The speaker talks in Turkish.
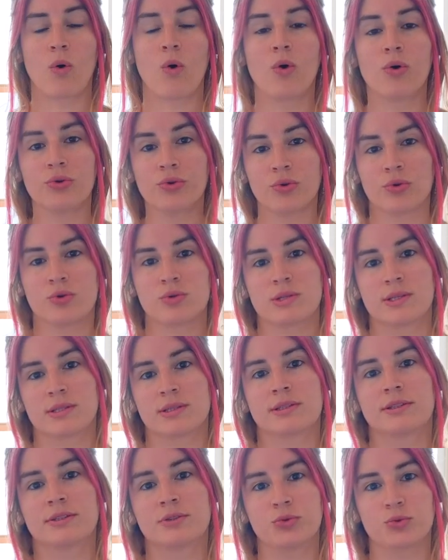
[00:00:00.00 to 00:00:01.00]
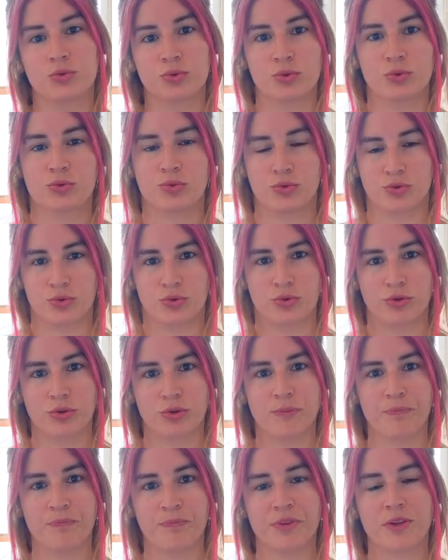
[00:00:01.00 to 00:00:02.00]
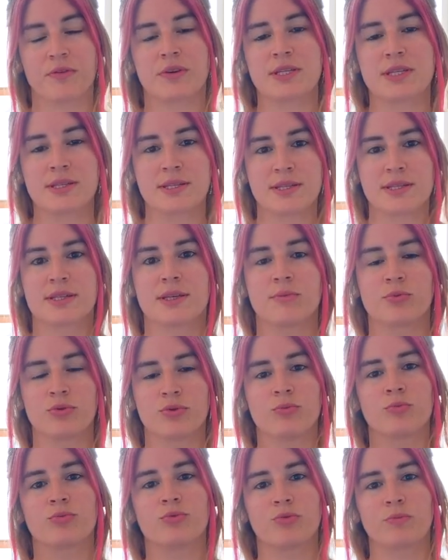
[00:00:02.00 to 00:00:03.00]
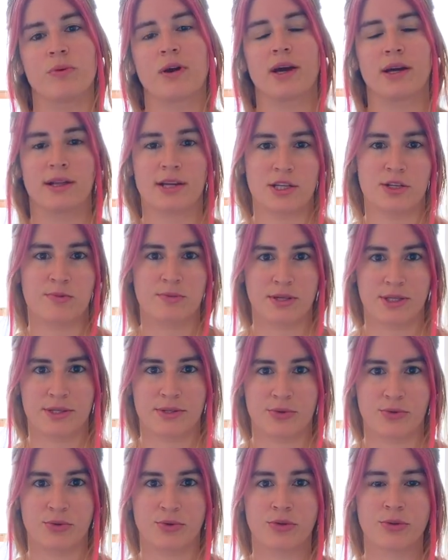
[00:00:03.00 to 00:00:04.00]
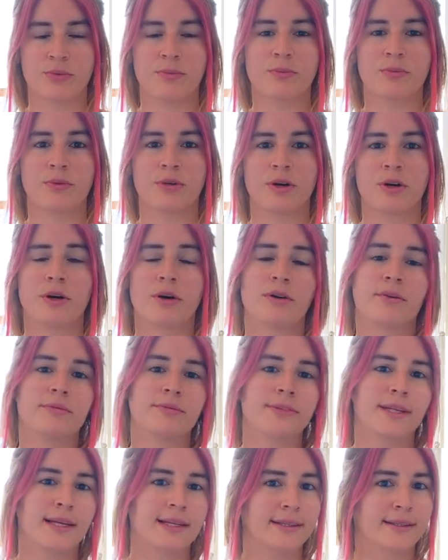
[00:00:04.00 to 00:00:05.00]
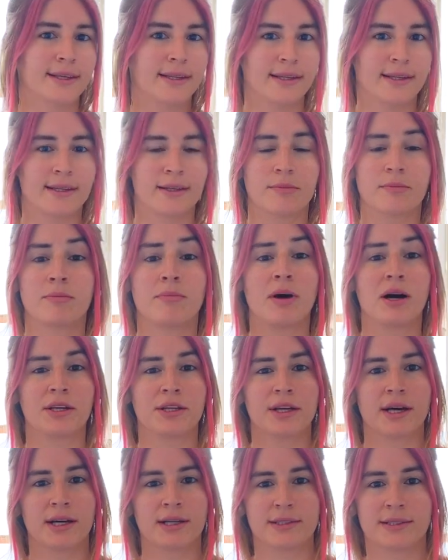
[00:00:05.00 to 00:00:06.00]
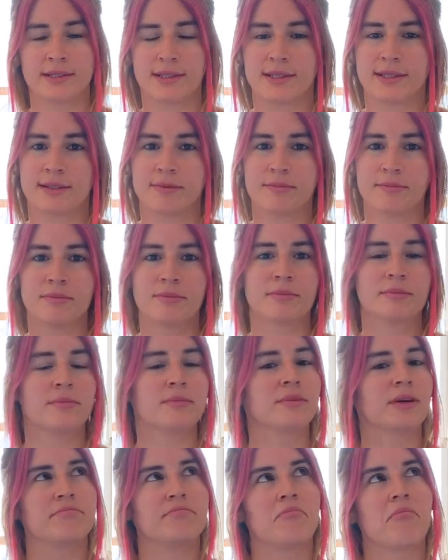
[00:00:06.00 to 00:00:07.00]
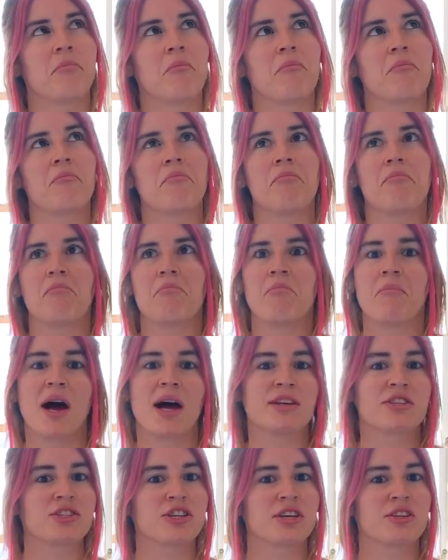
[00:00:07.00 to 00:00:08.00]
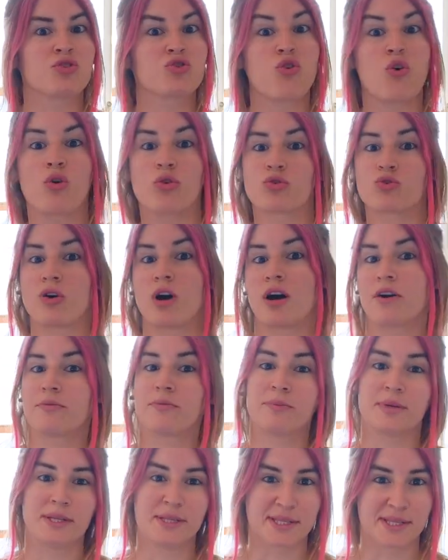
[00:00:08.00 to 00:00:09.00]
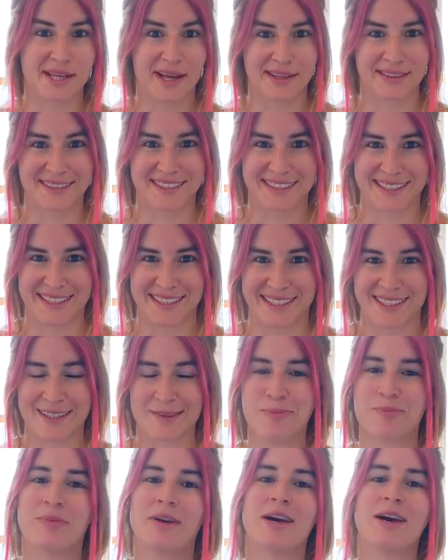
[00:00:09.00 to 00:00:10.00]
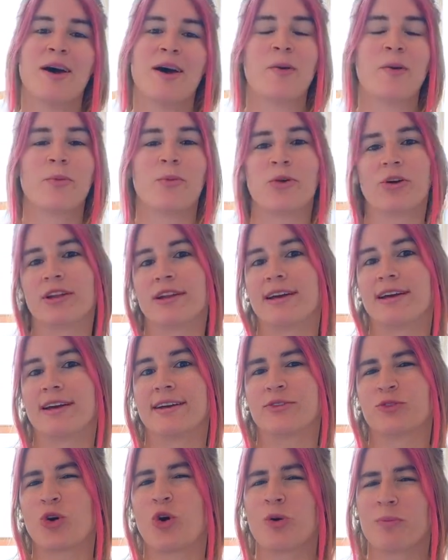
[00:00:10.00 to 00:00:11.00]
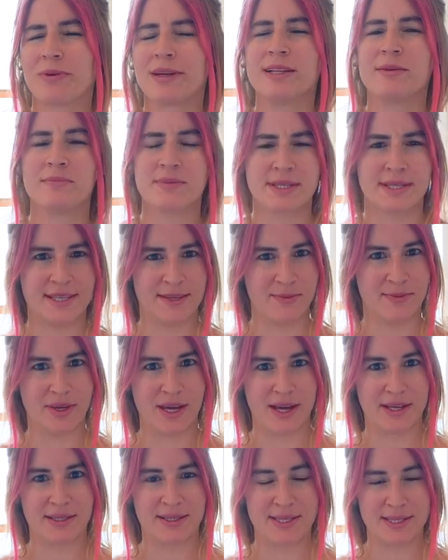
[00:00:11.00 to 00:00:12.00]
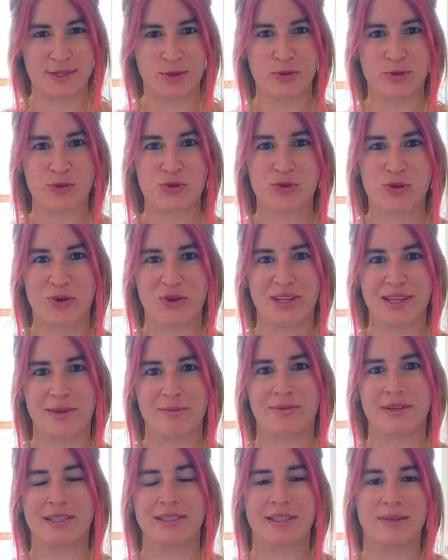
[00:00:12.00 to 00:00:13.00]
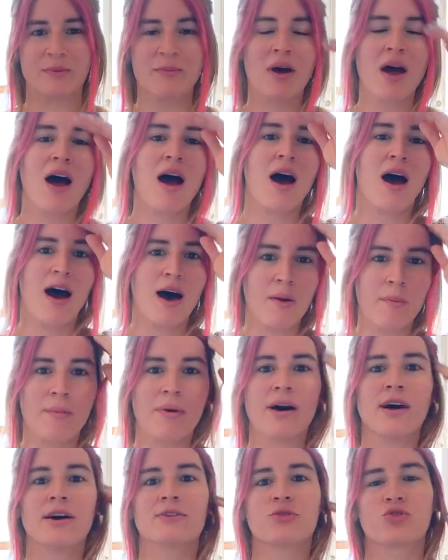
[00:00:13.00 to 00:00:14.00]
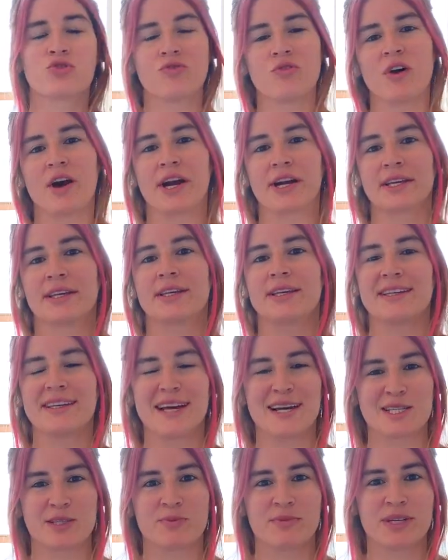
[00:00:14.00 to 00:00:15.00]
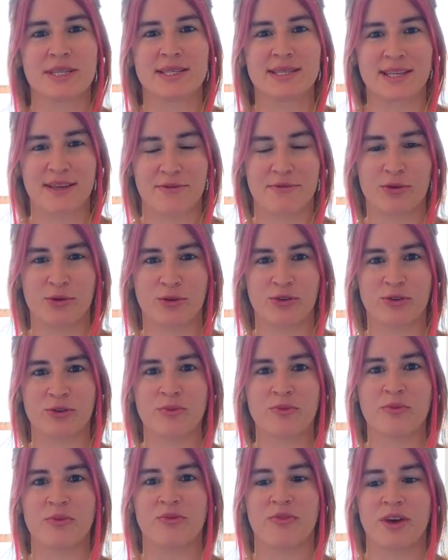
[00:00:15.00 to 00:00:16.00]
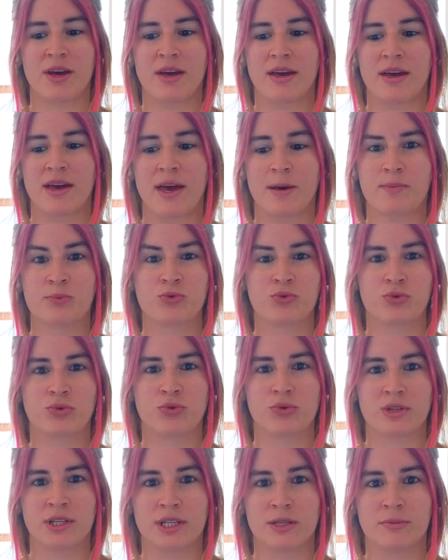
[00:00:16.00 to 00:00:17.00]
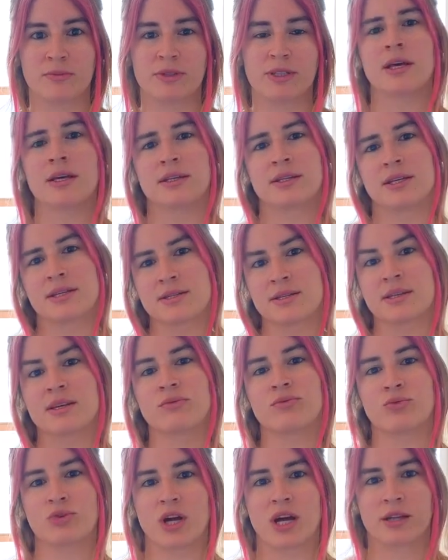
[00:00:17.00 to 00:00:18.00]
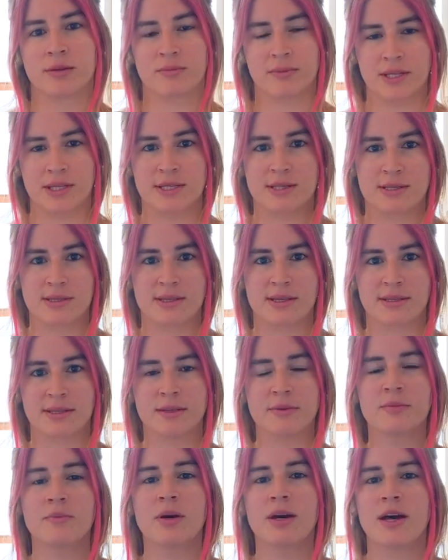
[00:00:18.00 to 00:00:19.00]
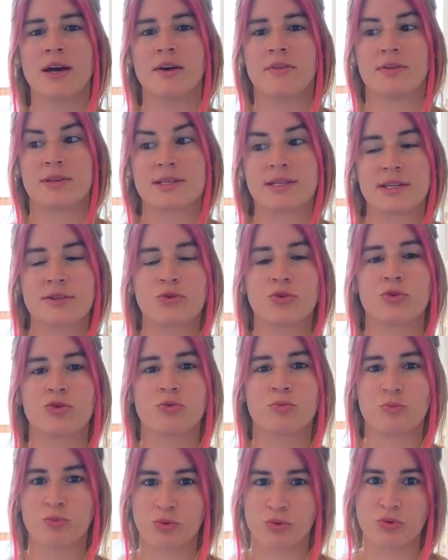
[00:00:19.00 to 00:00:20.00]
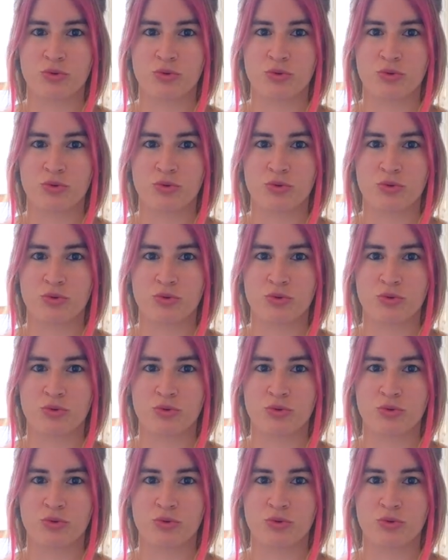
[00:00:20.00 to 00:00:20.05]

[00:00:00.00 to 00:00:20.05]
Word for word: 19 yıldır günlük tutuyorum ve sizinle bugün bunu paylaşmak istiyorum. Deli değilim, manyak değilim. Bence çok tuhaf bir insan da değilim. Böyle normalimsiyim yani size onu söyleyebilirim. Ama şu var ki yazmayı seviyorum ve hep duygularımı yazıya vuran bir insanım. Ve sanıyorum bu